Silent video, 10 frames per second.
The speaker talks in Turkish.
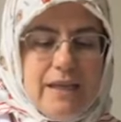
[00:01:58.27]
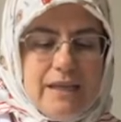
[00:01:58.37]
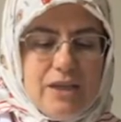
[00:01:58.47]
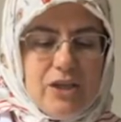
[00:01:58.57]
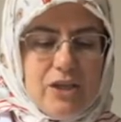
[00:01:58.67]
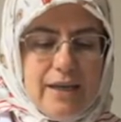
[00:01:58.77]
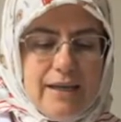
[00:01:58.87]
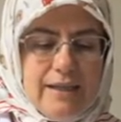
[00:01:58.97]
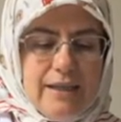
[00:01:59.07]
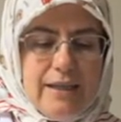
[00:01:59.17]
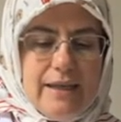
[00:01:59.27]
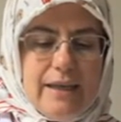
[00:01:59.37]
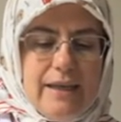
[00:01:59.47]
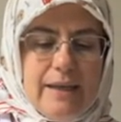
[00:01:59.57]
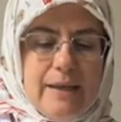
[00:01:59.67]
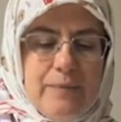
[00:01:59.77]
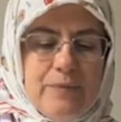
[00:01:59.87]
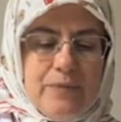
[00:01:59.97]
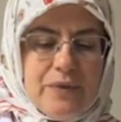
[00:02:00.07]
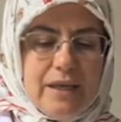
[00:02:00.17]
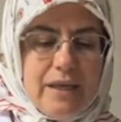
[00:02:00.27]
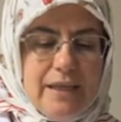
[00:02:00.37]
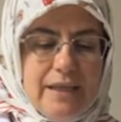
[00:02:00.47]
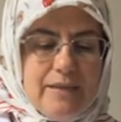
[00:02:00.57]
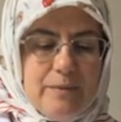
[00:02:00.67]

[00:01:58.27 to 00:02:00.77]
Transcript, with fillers: Kişiler e, iki